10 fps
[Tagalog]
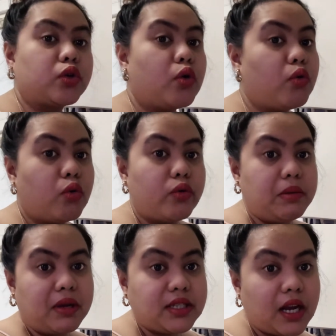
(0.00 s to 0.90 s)
Kung uuwi
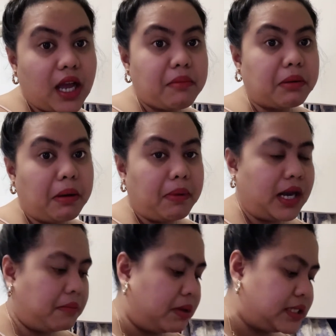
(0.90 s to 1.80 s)
ba sila, bang
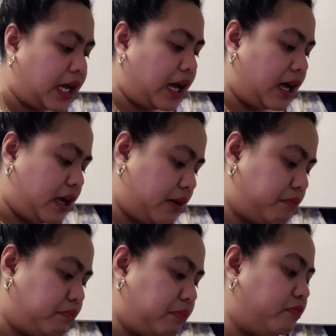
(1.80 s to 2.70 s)
babalik ba sa
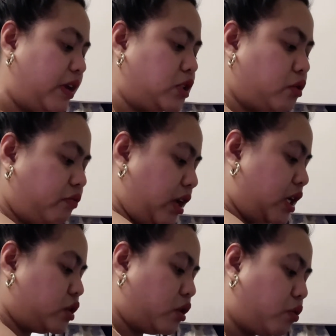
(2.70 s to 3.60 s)

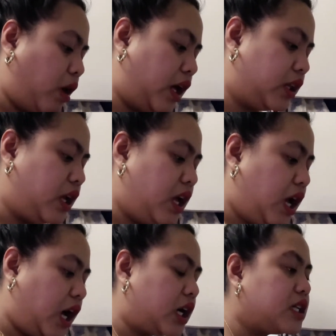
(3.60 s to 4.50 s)
face-to-face -face or what
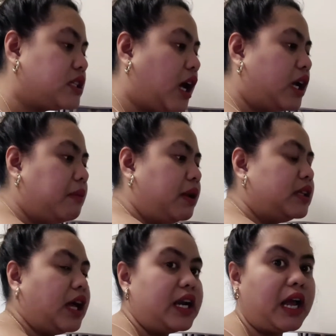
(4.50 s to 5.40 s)
hanggang sa
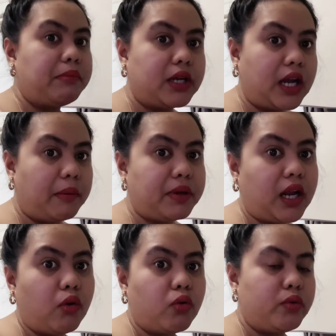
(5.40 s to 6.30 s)
nabalitaan namin na
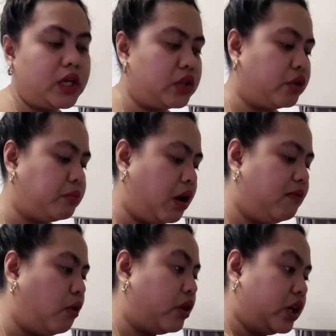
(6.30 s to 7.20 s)
pinauuwi na daw yung mga
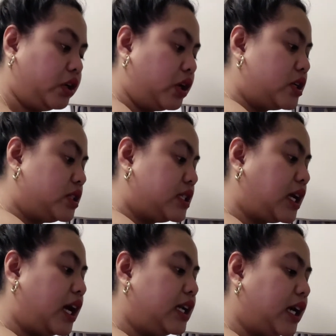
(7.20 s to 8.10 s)
foreigners sa
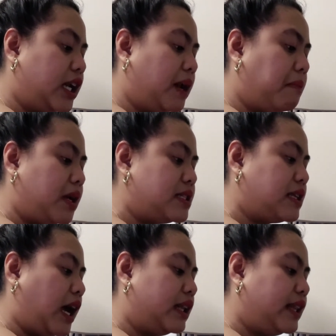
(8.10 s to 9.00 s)
kanilang
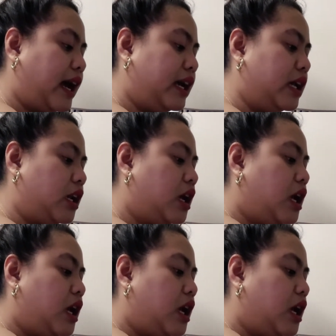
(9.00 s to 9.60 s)
bansa dahil